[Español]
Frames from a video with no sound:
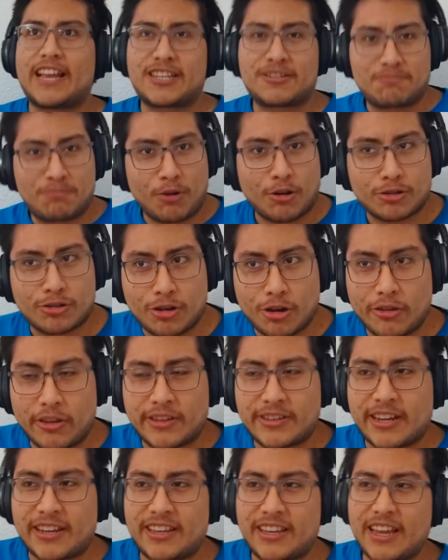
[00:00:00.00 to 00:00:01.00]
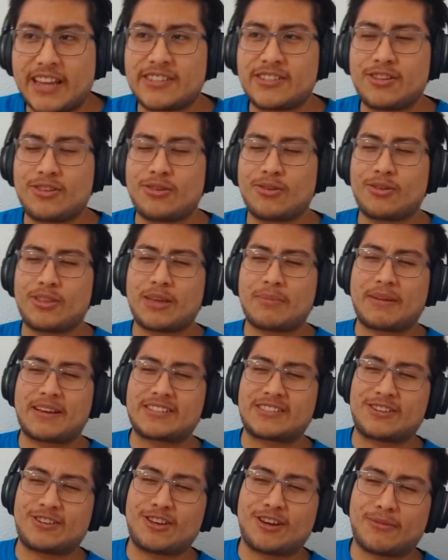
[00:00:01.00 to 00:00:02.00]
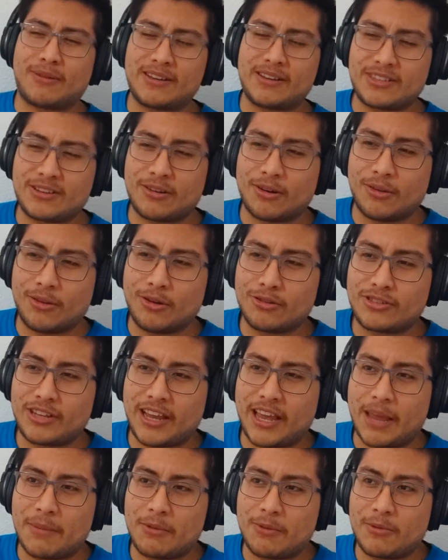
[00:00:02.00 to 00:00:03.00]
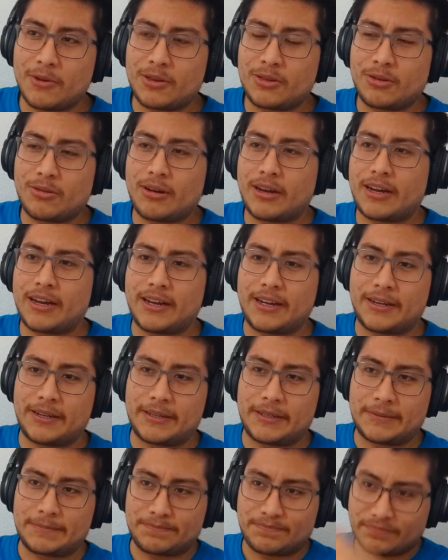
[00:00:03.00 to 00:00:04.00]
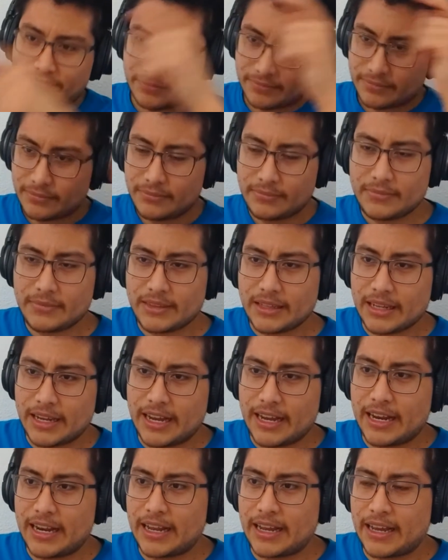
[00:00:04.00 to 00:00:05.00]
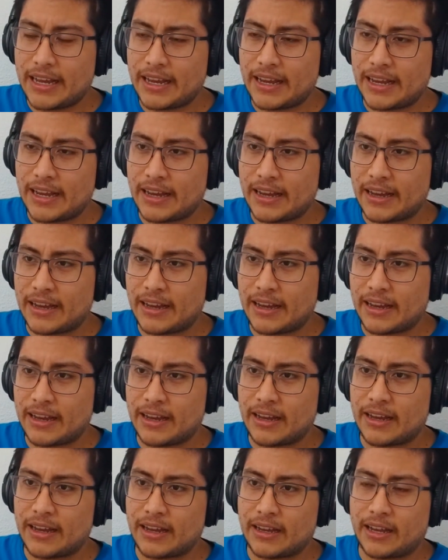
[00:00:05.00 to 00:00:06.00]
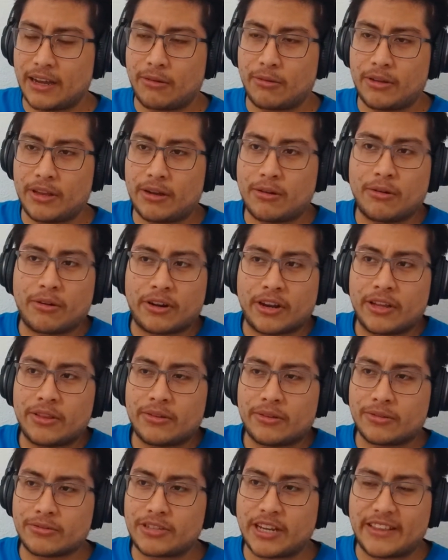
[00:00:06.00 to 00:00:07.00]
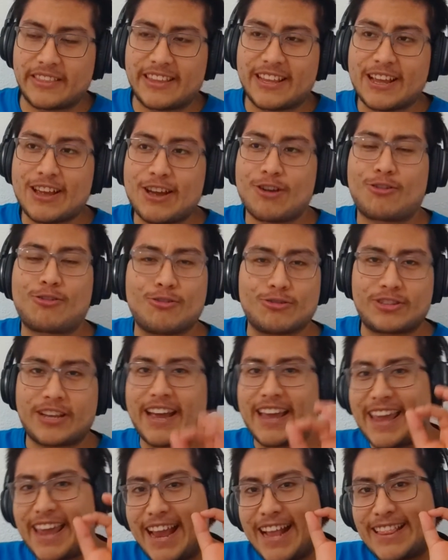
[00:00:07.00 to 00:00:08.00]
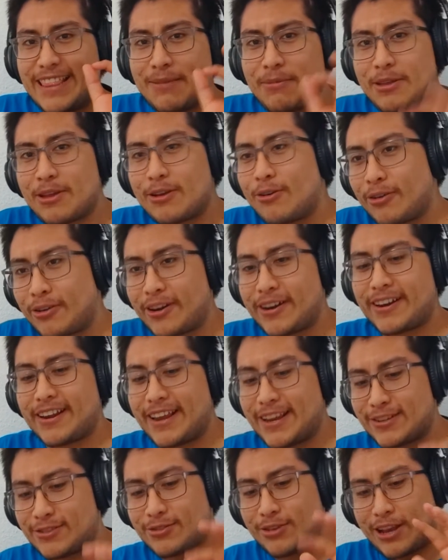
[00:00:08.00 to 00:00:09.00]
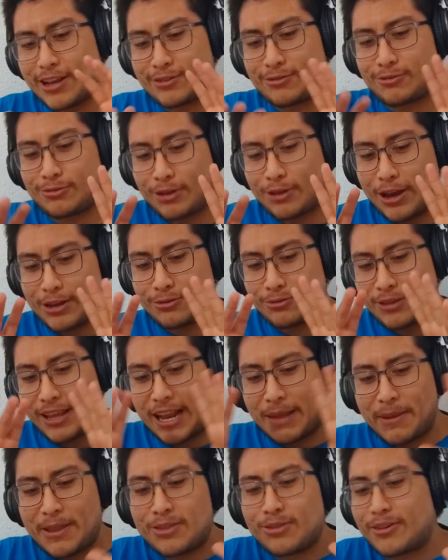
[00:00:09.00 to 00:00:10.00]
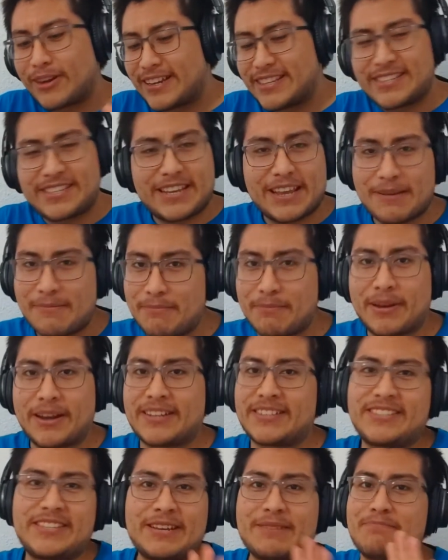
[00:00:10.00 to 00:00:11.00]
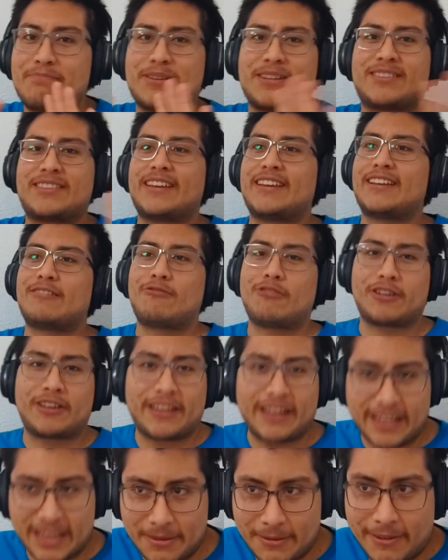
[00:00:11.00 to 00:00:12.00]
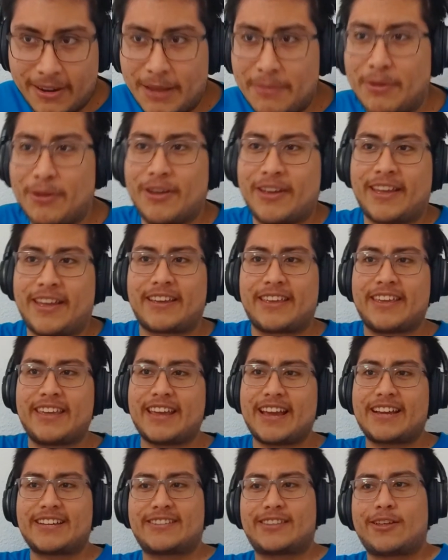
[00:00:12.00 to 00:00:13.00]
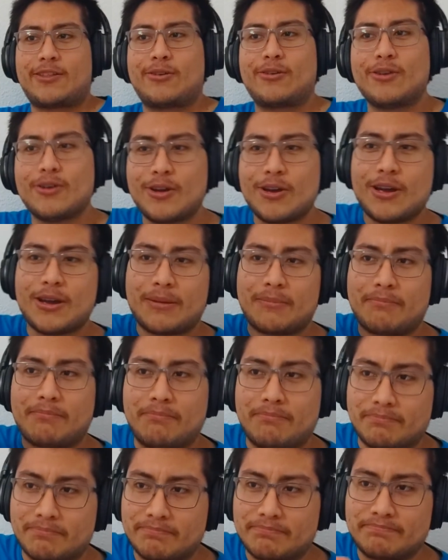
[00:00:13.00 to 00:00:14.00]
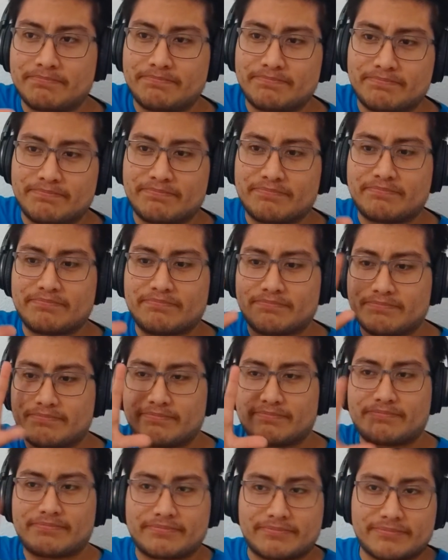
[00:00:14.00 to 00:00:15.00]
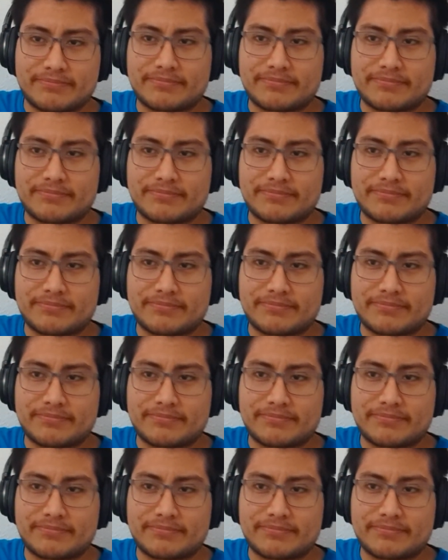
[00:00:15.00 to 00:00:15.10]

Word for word: explosiones. Aquí ha sido demasiado básico, ¿no? O sea, hemos visto a, a, a, a Kaguya corriendo. O sea, o sea, el tema de correr es, es, es, un elemento que siempre, siempre está en cualquier anime, ¿vale? Pero es que aquí ha estado... Mm,